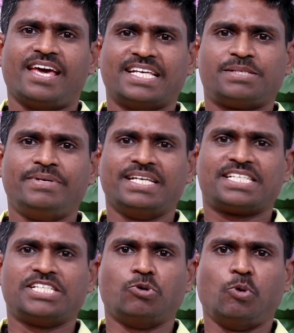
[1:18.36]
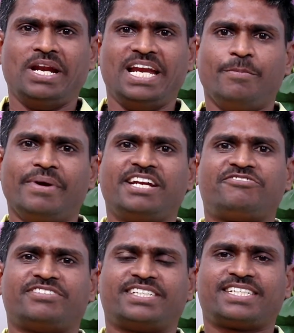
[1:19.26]
ఎస్బిఎస్ ఈజ్ ఓన్లీ మేడ్
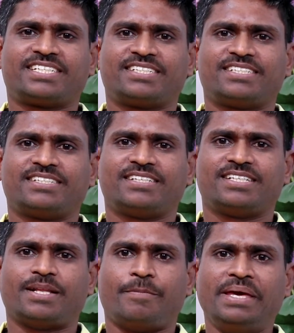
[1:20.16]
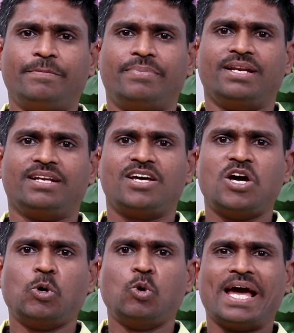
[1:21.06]
ఫర్ ద పీపుల్
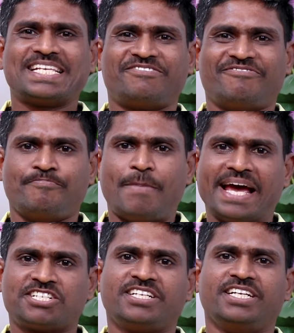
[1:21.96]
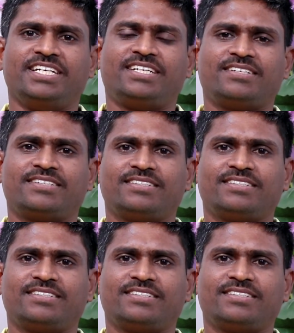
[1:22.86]
హూ హ్యాస్ ప్యాషన్ ఇన్ ఇట్